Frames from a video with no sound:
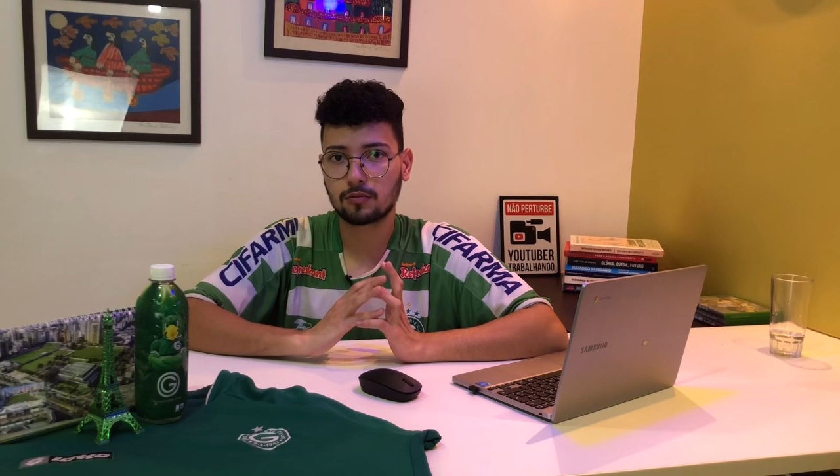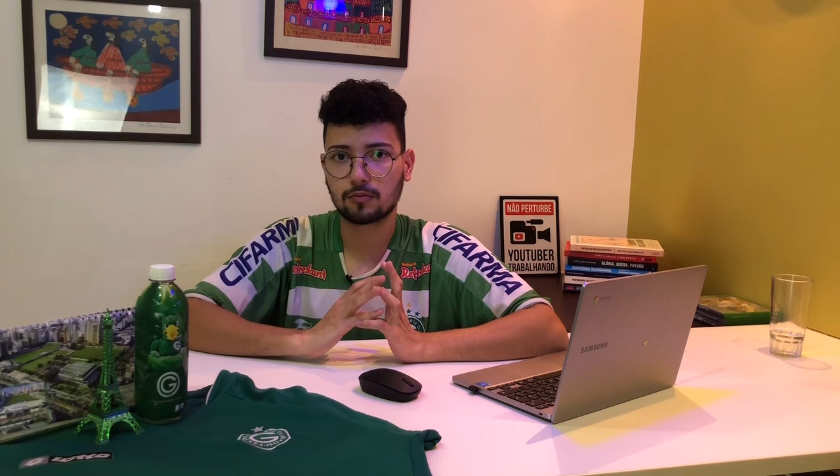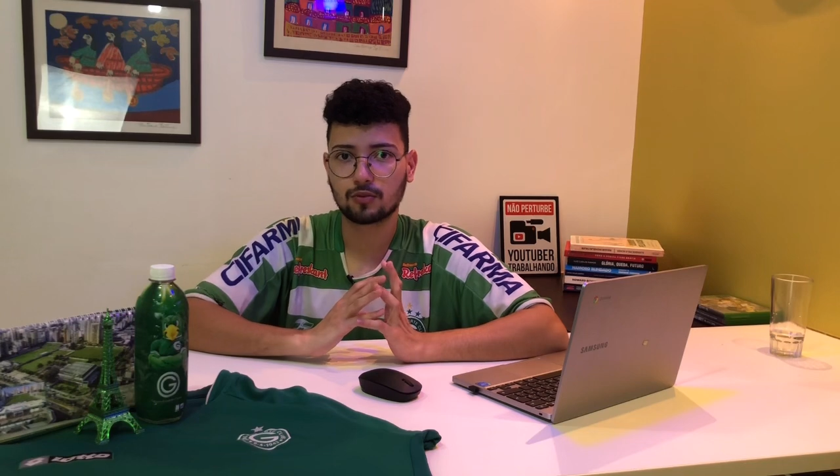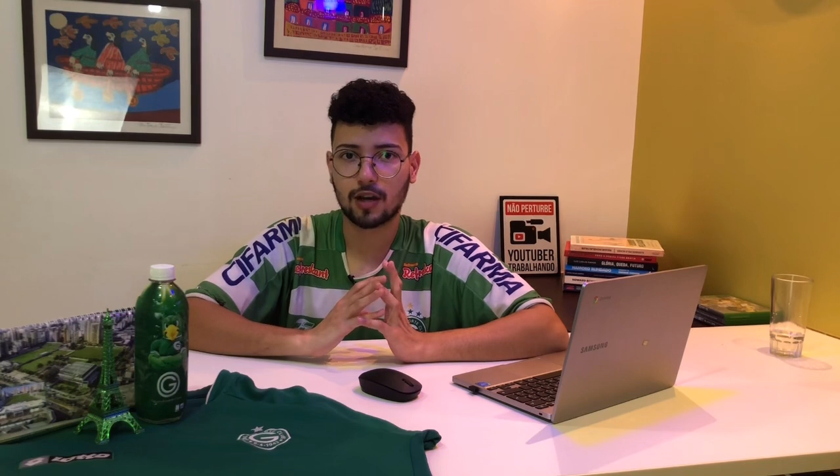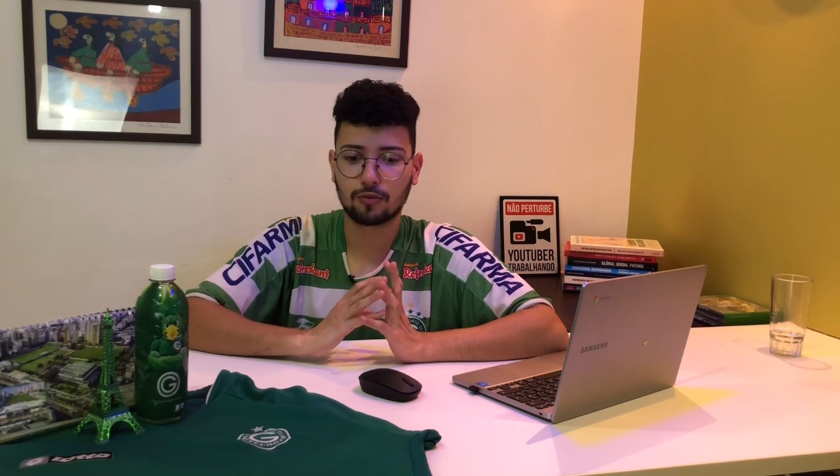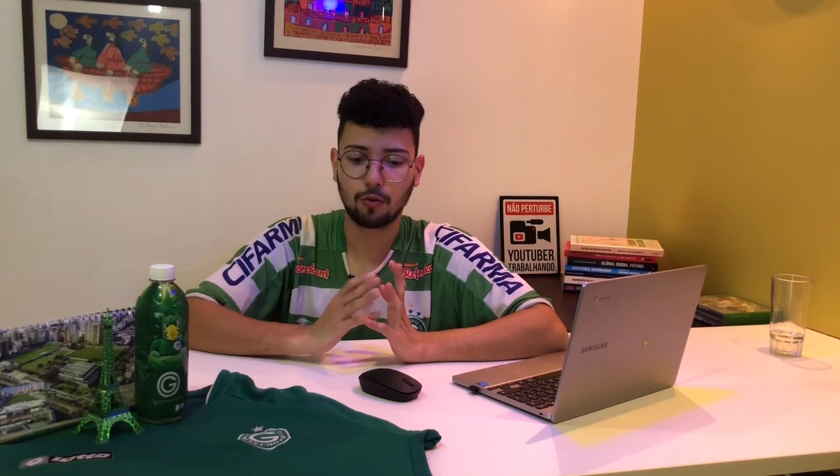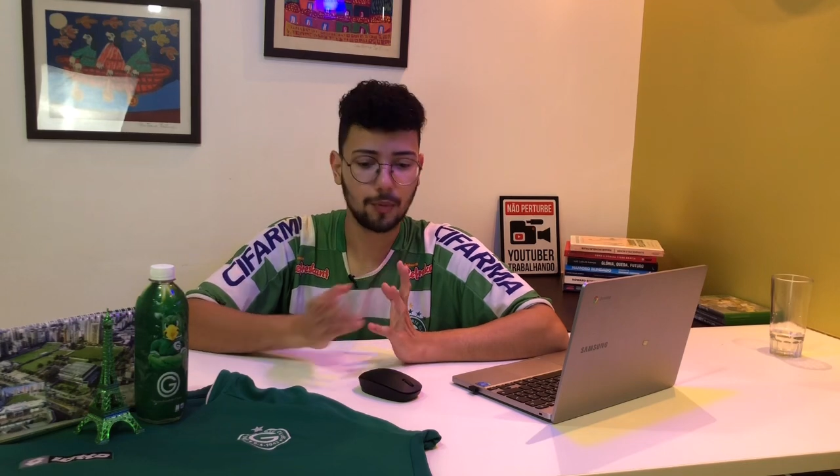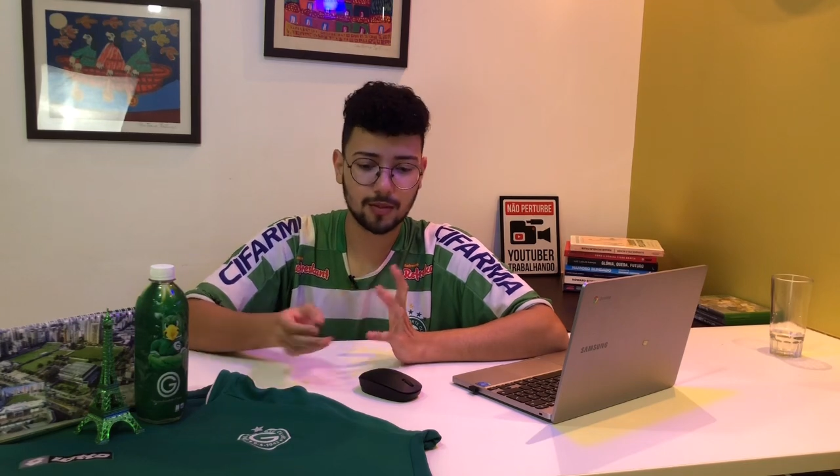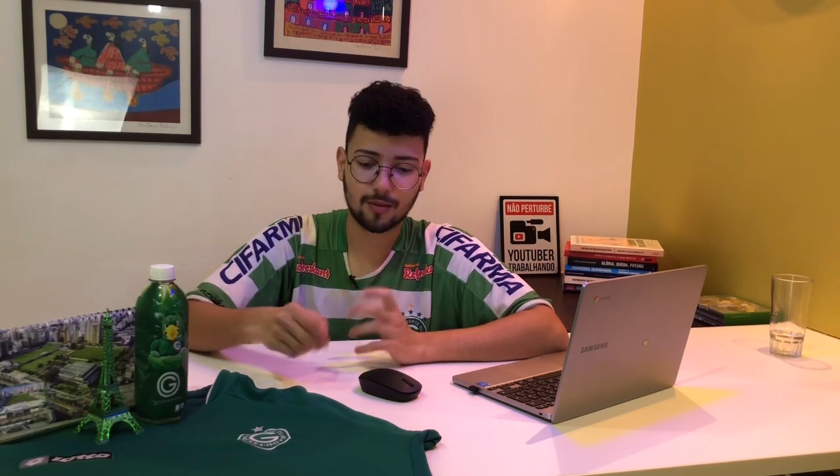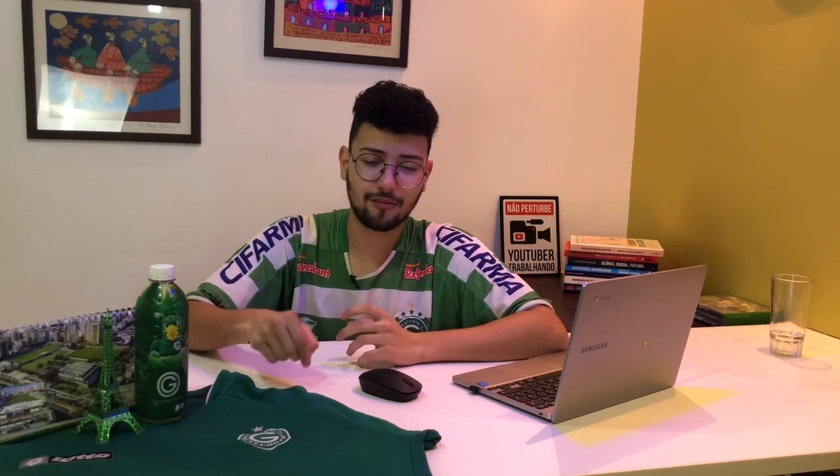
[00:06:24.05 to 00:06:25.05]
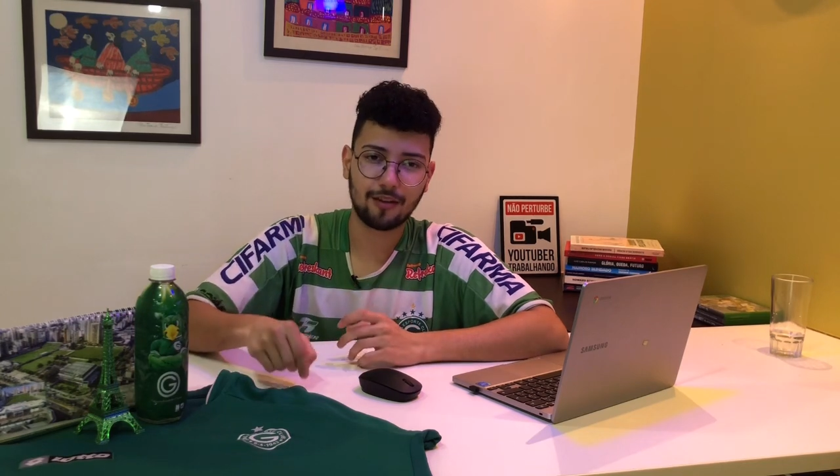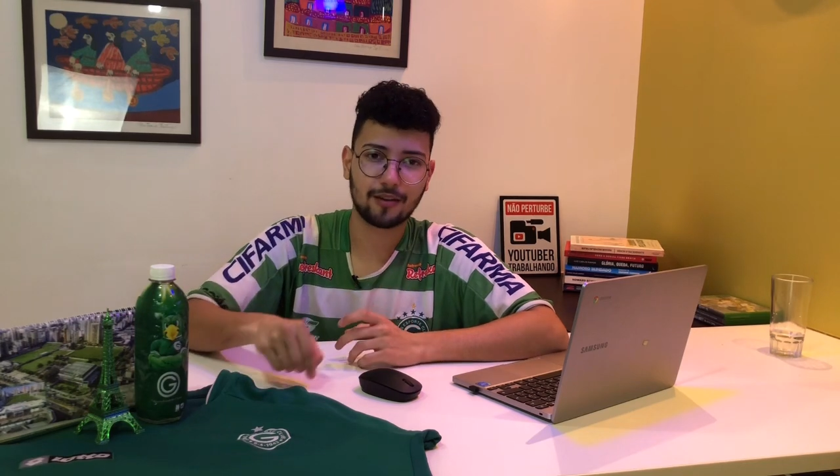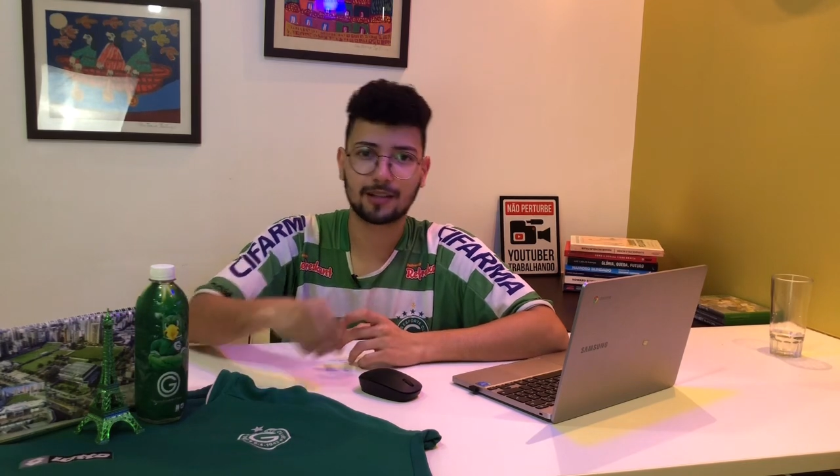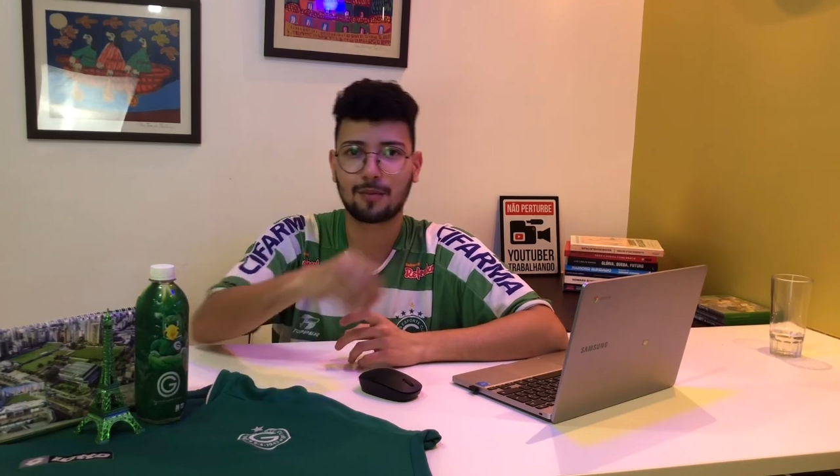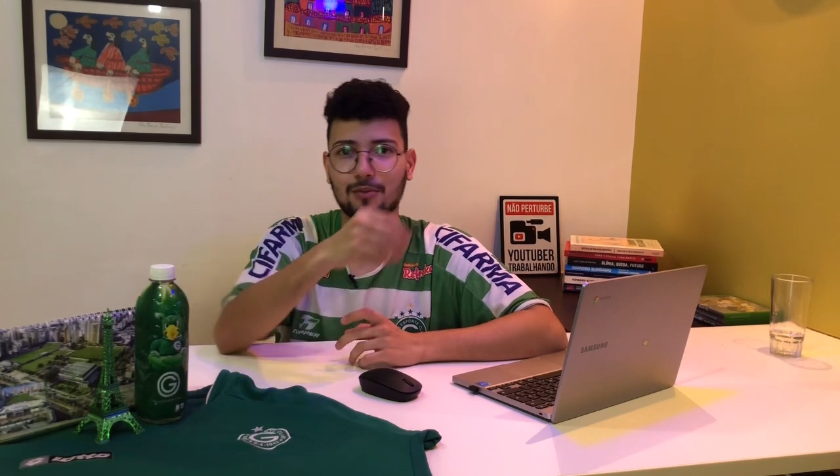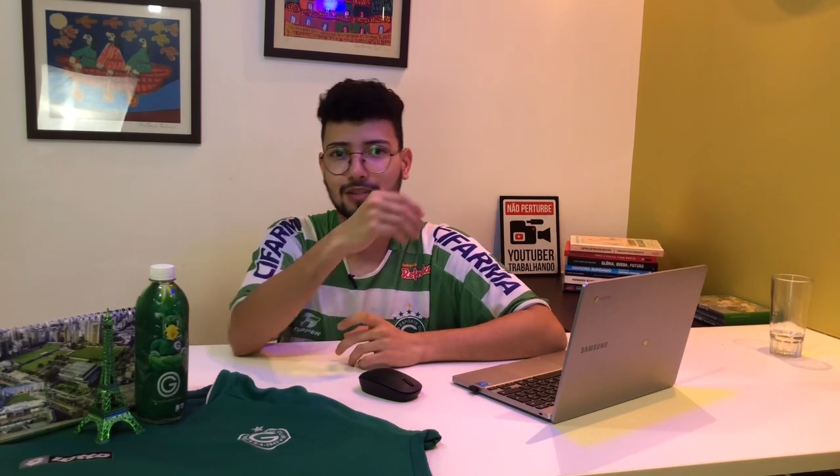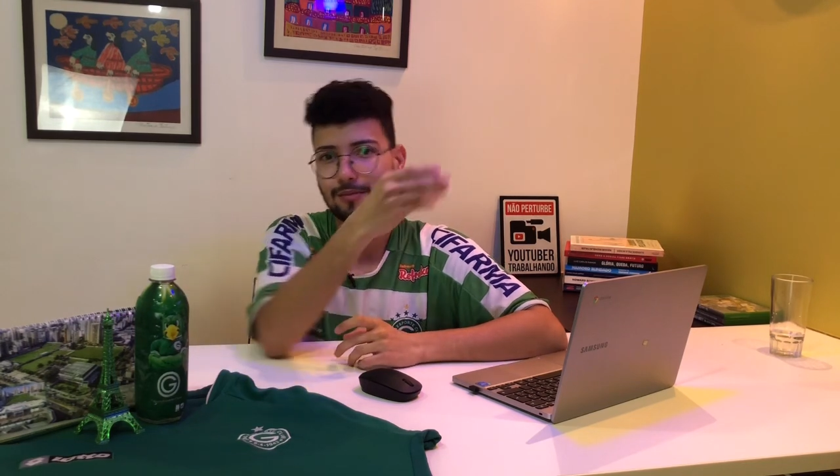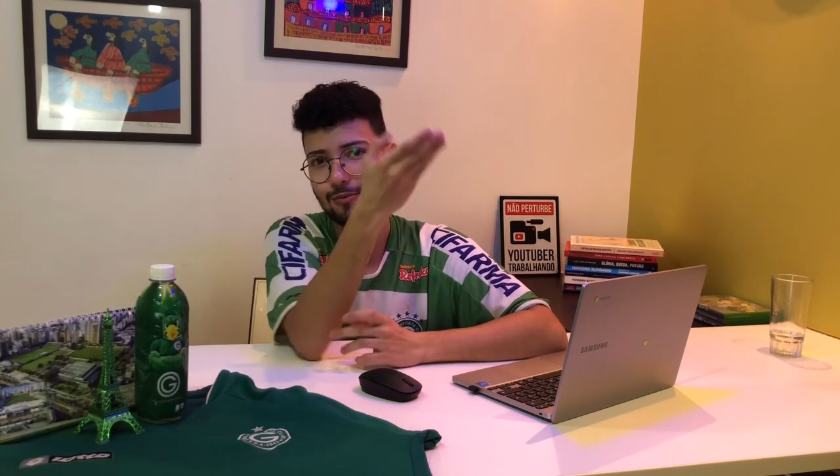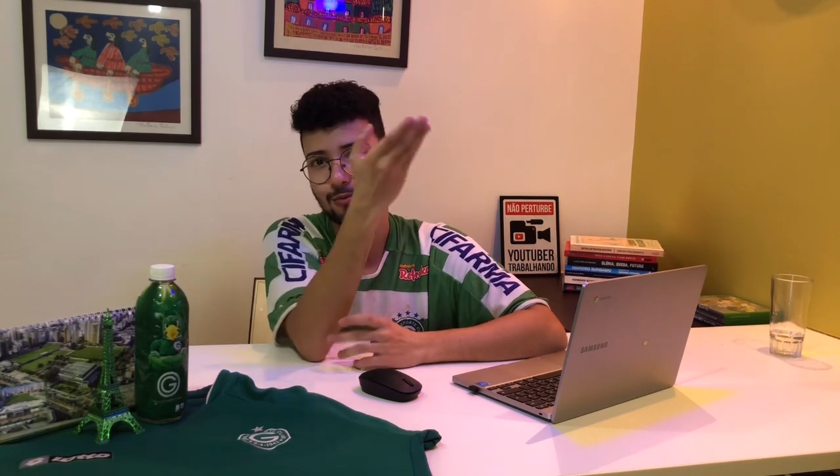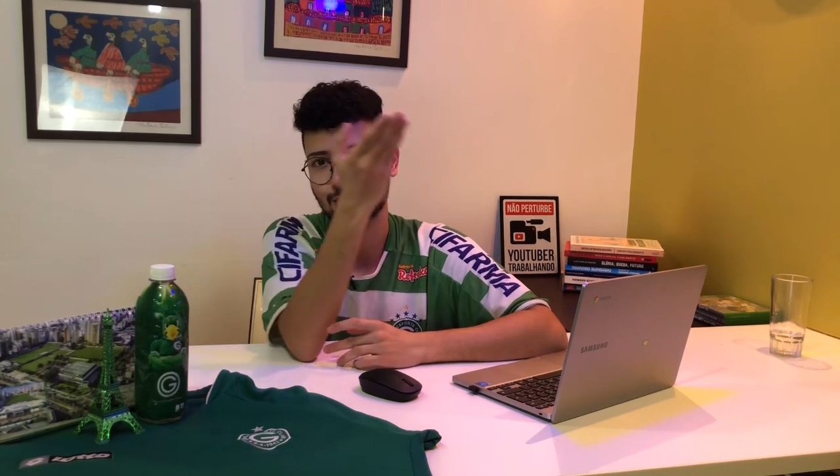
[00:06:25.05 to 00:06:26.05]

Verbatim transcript: o jogador mesmo que vai enfrentar, por exemplo,